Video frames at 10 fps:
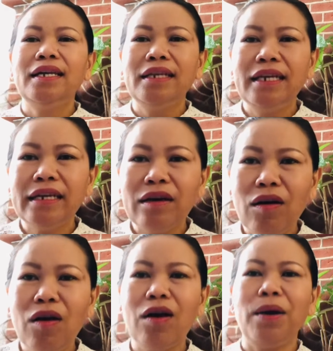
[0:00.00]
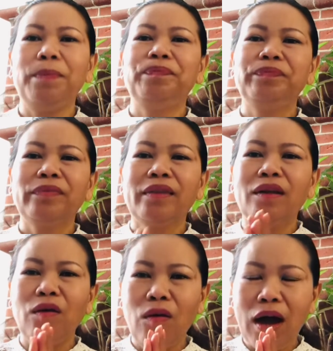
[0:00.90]
นิก ก็
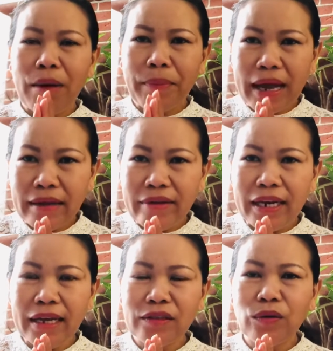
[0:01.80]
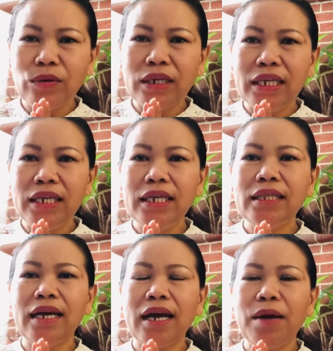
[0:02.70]
ขออภัยไว้นะ ตรงนี้
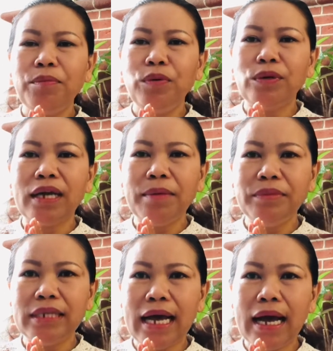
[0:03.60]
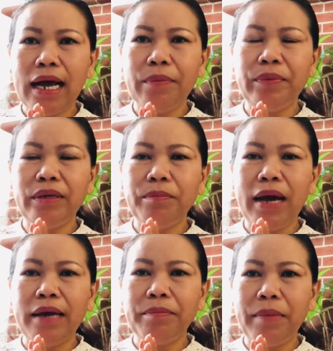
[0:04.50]
ถ้าคำพูด คำจาผิดพลา
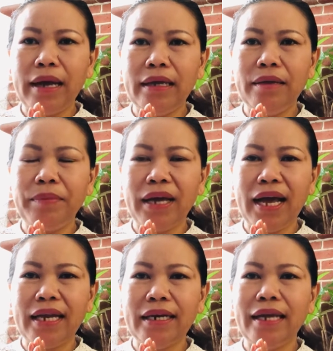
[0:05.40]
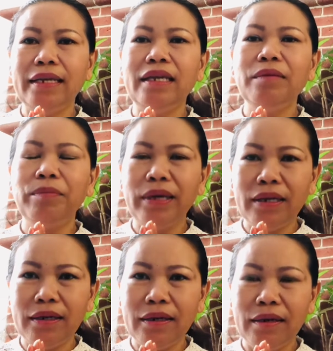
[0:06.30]
ดไปประการใดนิกเป็น
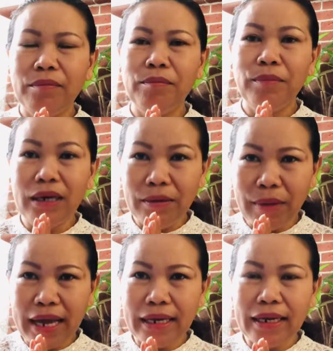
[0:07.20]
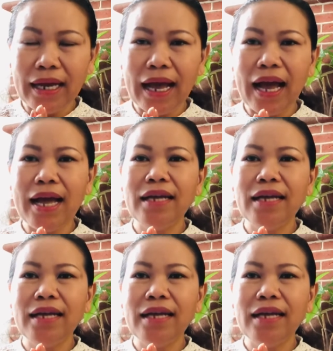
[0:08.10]
มือใหม่นะคะ